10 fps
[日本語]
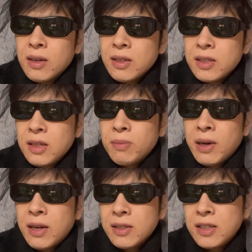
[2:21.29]
し、
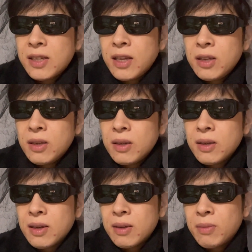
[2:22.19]
まあ、実際、
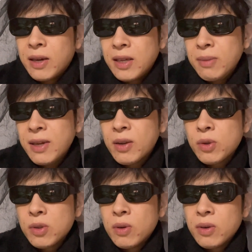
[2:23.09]
まあ、今でこ
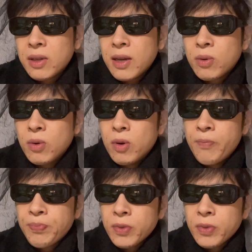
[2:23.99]
そ結構、